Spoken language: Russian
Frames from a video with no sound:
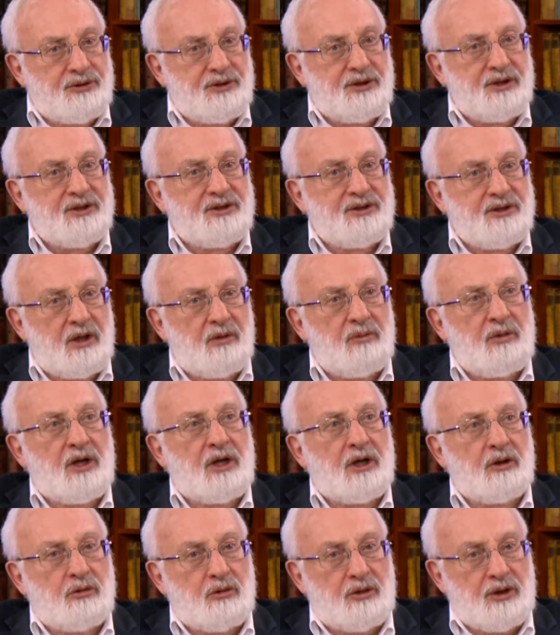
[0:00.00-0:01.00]
те
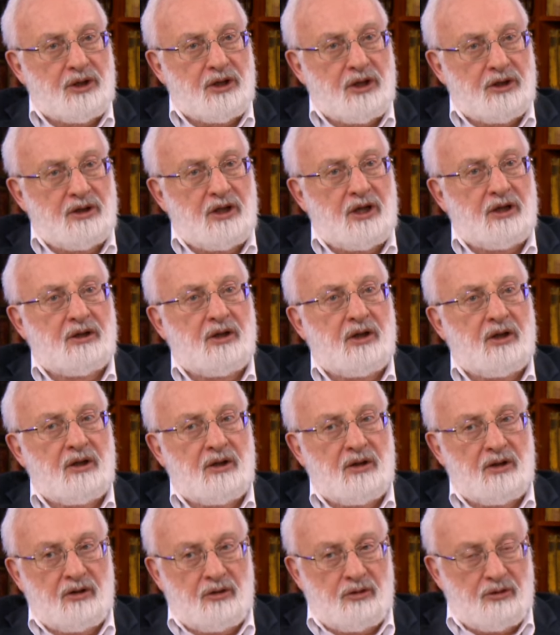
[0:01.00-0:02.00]
земли, которые
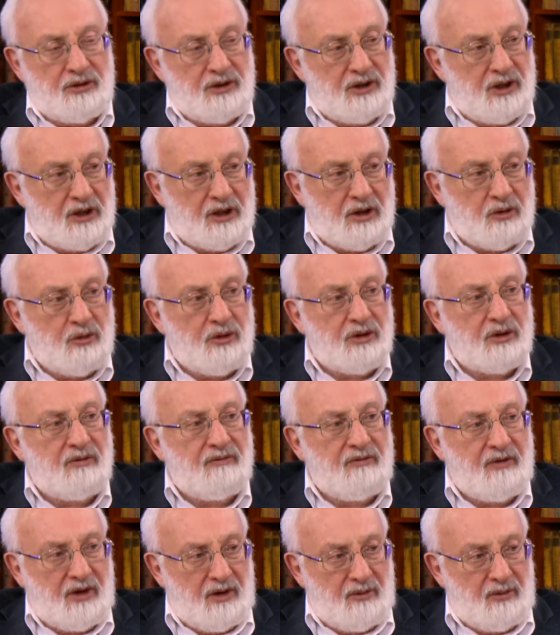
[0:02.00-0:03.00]
когда-то, хоть на
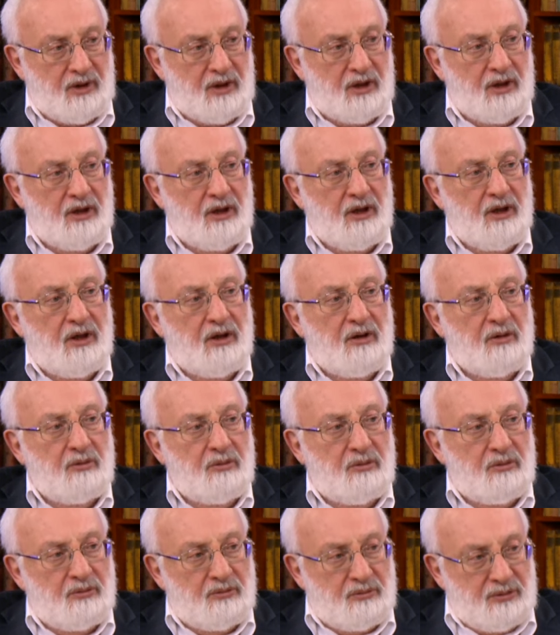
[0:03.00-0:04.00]
какое-то время,
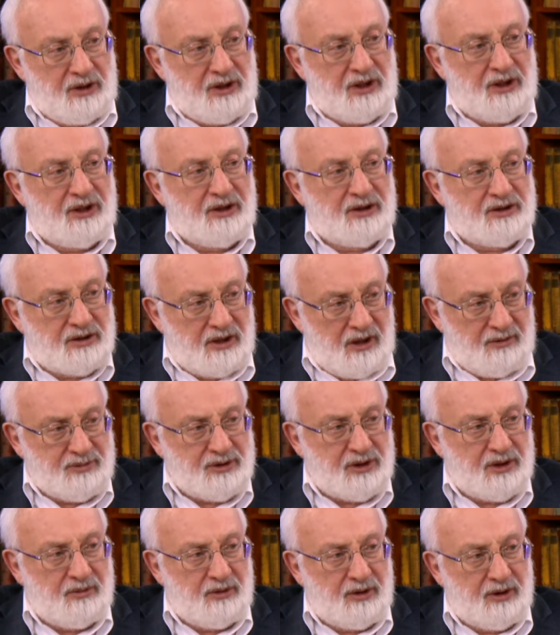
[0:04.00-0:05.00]
были
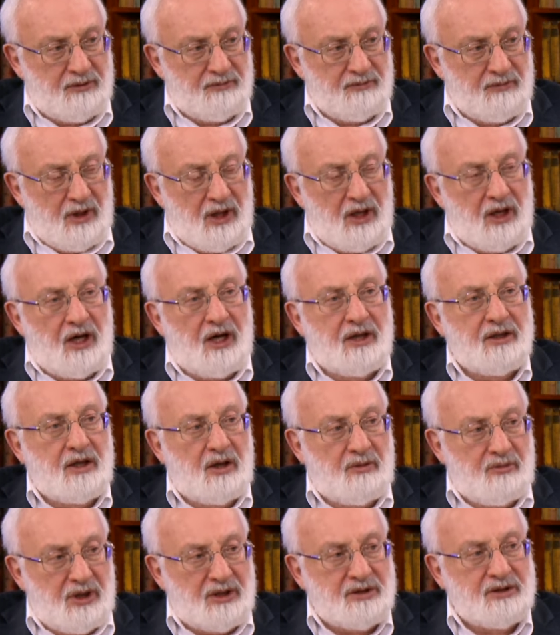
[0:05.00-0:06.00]
исламскими,
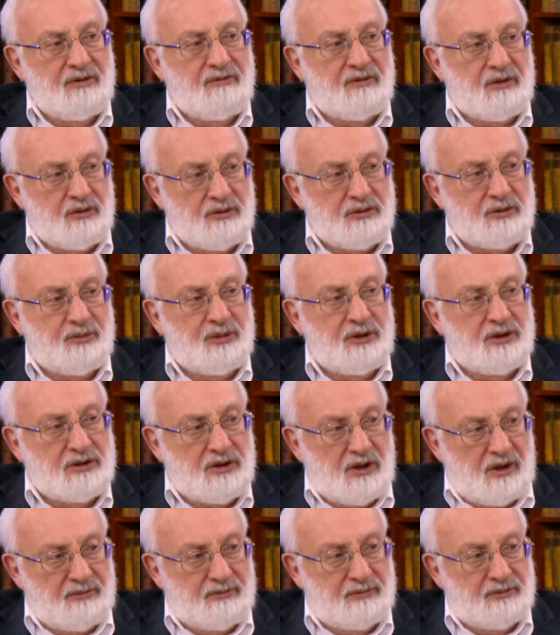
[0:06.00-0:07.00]
они обязаны вернуться под
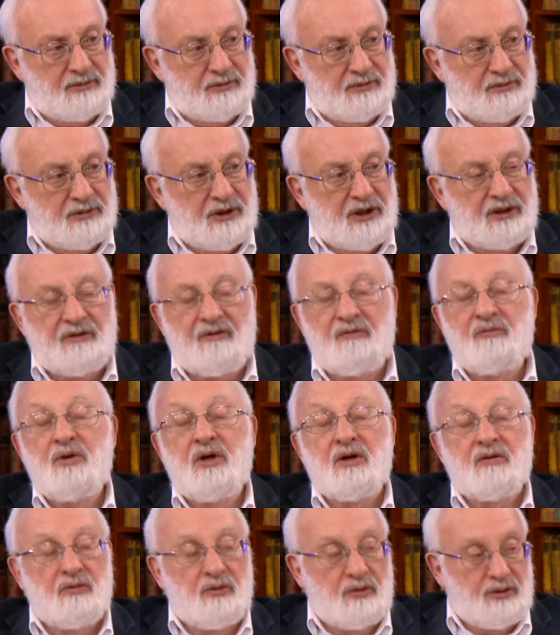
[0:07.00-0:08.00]
ислам. Это в
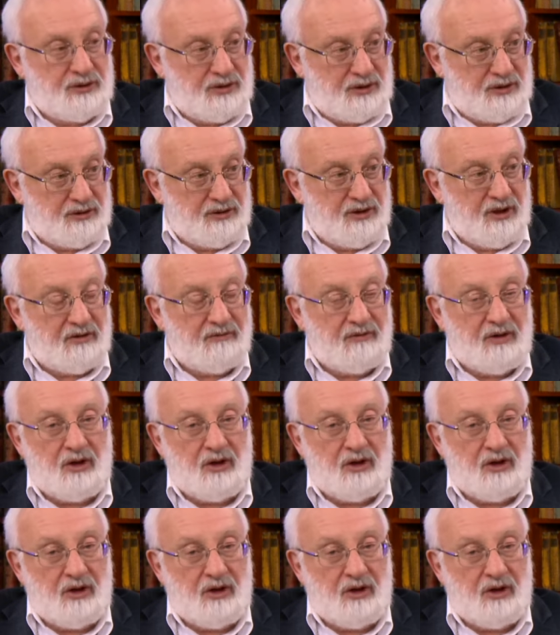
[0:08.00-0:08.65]
первую очередь, не